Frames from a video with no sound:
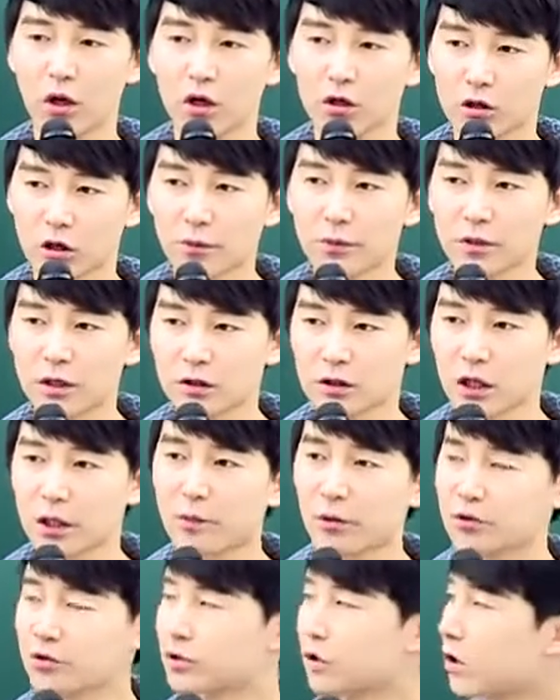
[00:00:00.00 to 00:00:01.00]
그러면 얘들아
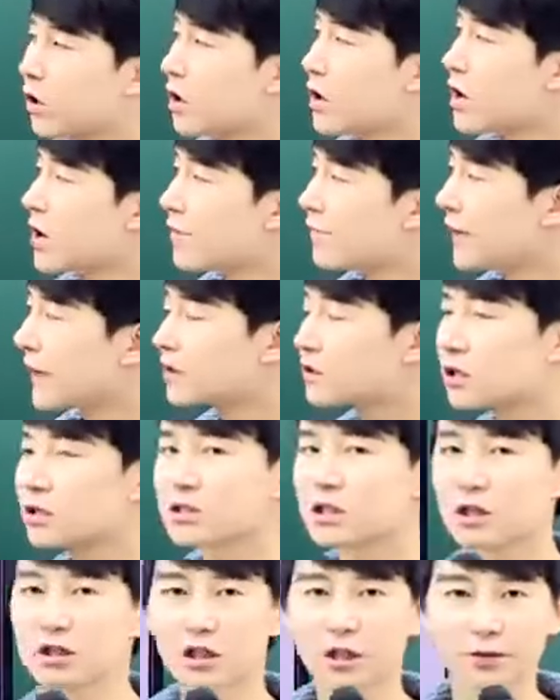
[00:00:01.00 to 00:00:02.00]
먼저 팩트
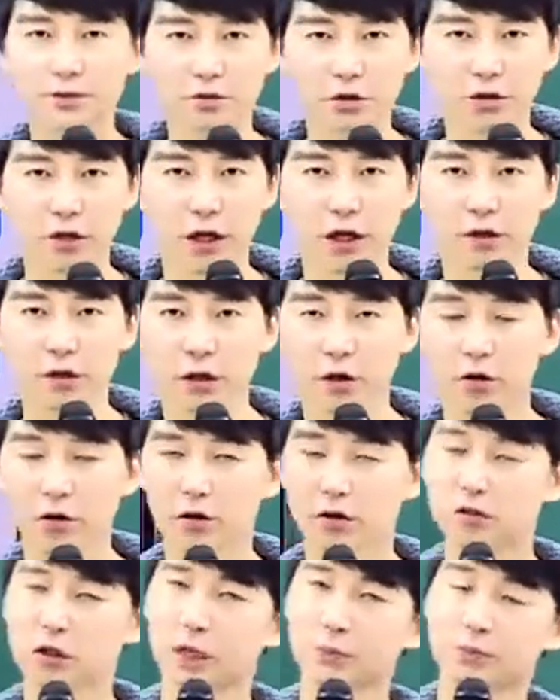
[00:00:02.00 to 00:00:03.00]
체크부터 돼야 돼요.
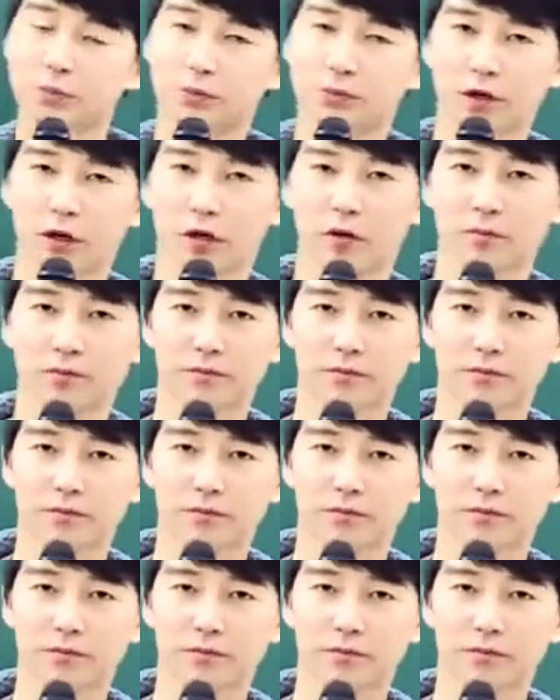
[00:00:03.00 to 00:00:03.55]
이 그래프 보세요.